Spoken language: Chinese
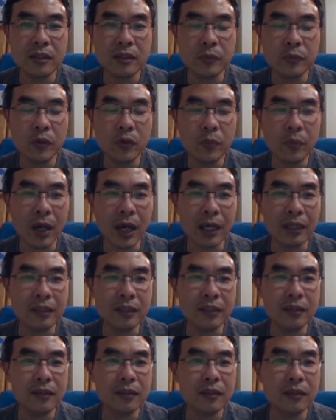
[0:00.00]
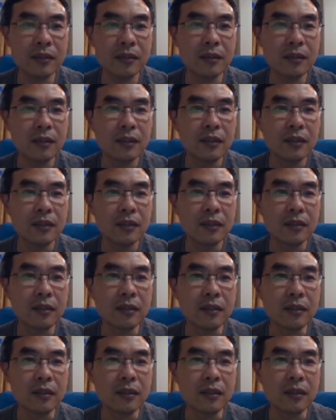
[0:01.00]
怎么把这个
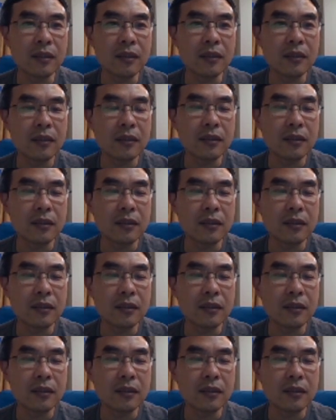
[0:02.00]
嗯。